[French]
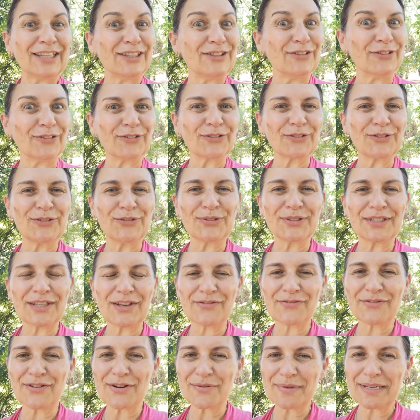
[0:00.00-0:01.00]
Donc tout
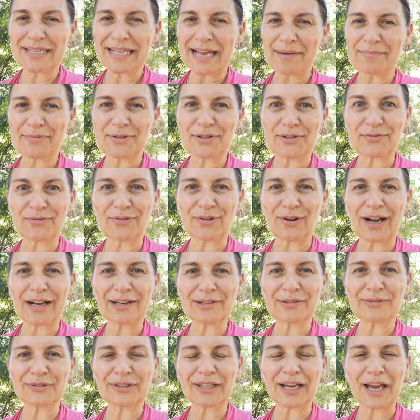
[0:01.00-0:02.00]
est formidable, je vous
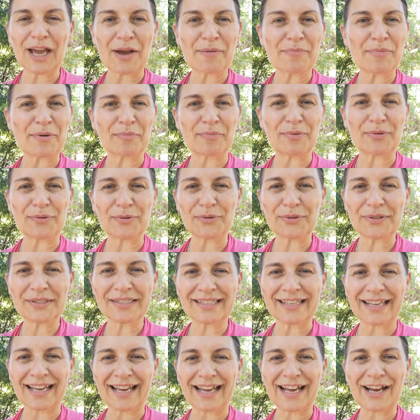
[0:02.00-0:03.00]
raconterai un peu
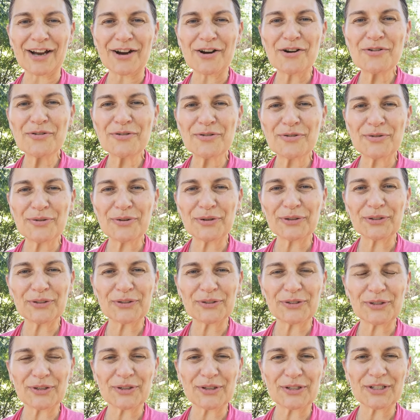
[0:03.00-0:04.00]
plus au cours de
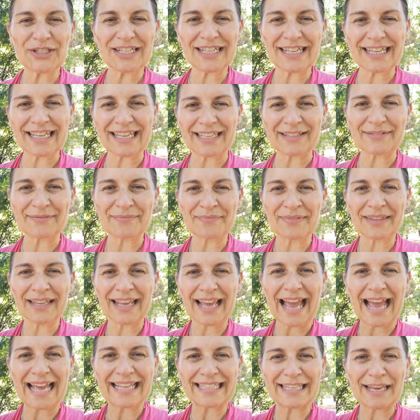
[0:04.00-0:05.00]
ce coaching.
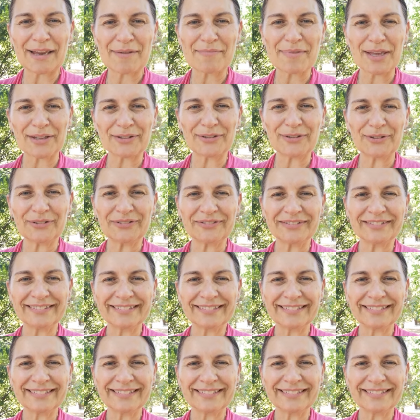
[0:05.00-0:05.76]
À très bientôt.